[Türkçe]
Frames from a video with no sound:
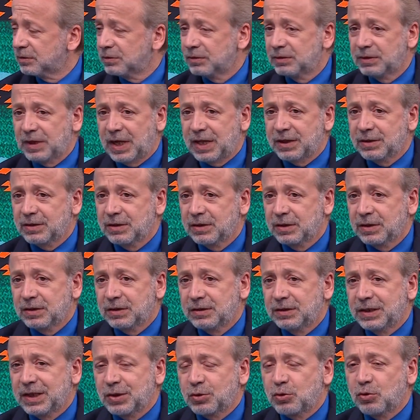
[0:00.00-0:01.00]
Yani
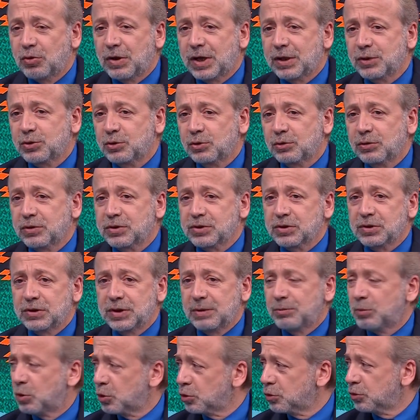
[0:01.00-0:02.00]
ne Guardiola'sı ne
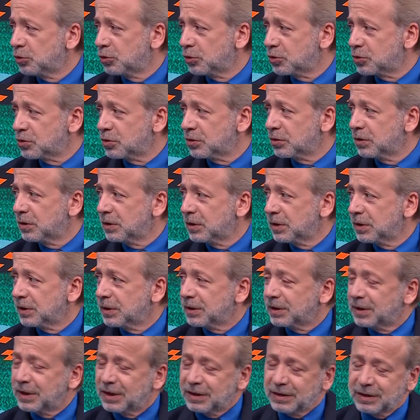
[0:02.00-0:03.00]
Mourinho'su.
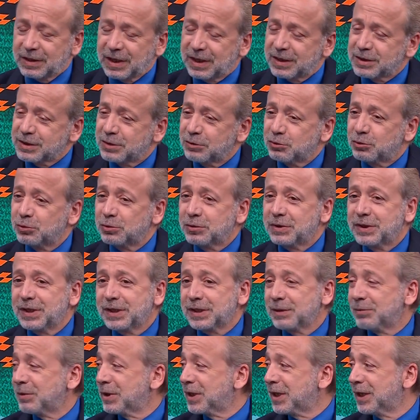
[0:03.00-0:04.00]
Gelsin
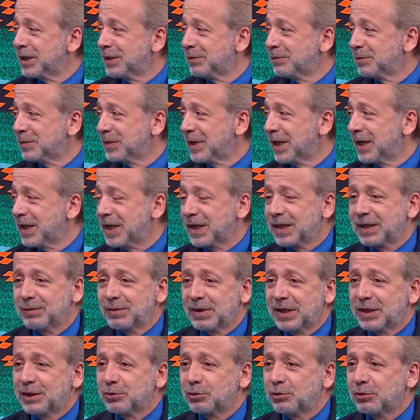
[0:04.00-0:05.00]
Türkiye'de bakalım herhangi bir
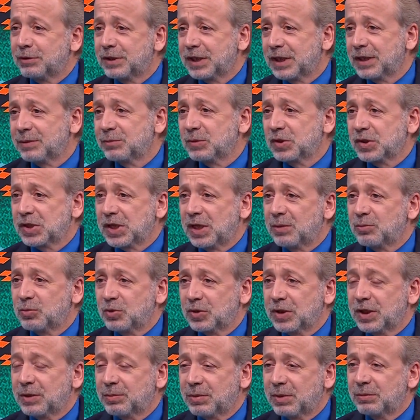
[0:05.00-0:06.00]
Anadolu takımını
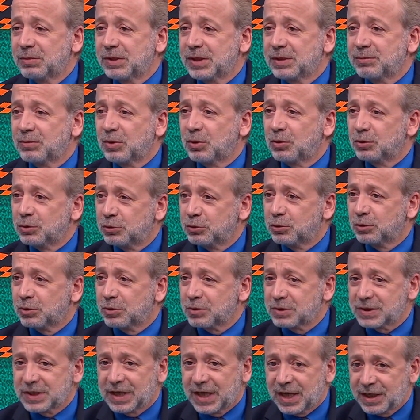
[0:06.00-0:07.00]
şampiyon yapabilir mi? Onu
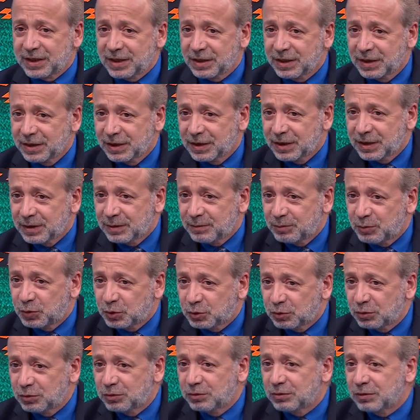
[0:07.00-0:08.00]
diyoruz. Yani
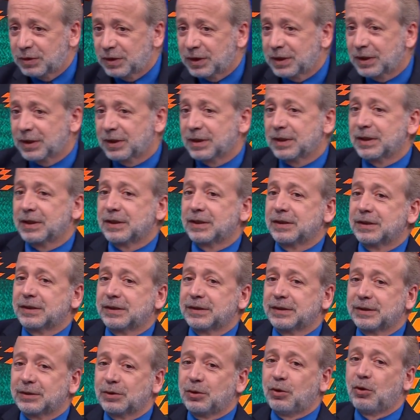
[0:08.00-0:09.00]
bütün e,
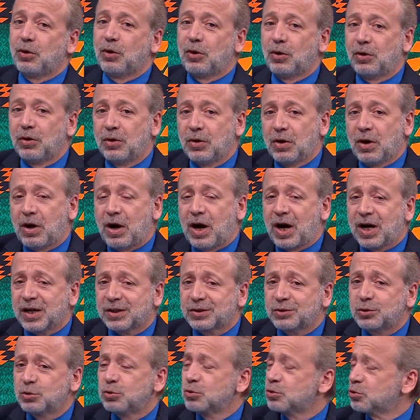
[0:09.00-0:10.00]
o
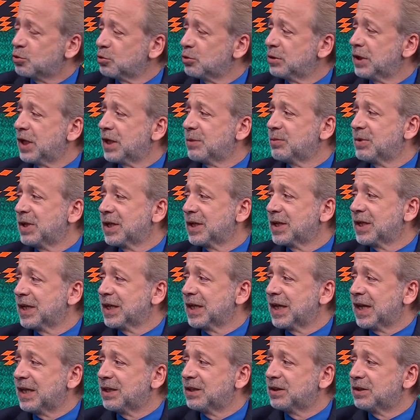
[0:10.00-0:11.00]
artı unsurlar bir araya
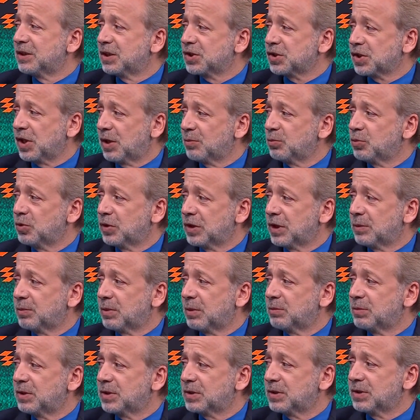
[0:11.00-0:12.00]
geldiğinde şampiyon
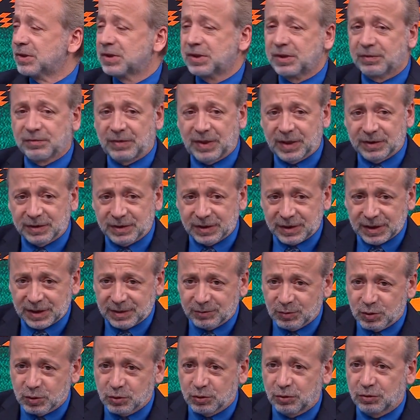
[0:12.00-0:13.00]
yapabilir. İşte Fatih
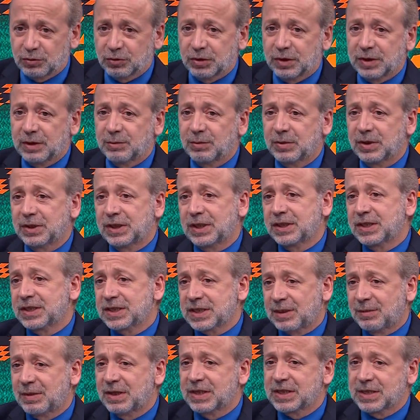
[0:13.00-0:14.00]
Terim'in son dönemi ya da
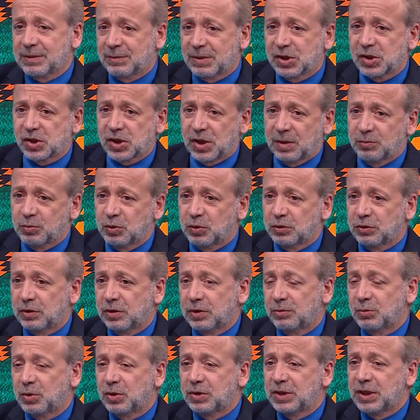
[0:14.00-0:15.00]
zaman zaman şampiyon
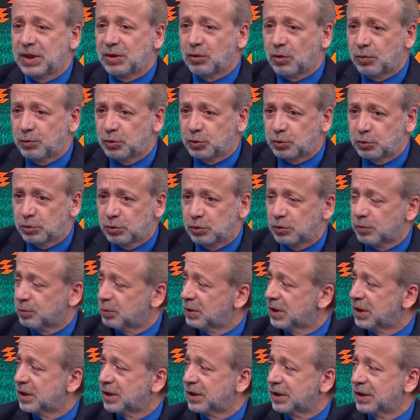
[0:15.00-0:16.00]
olamıyor. Niye? O bütünlük,
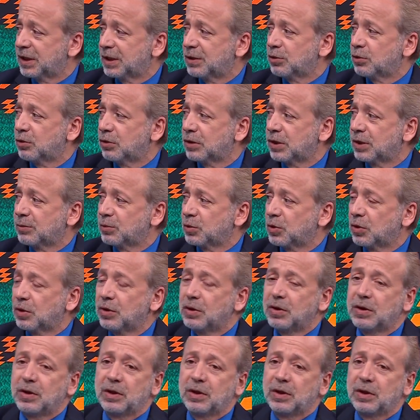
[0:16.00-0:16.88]
birliktelik olamıyor.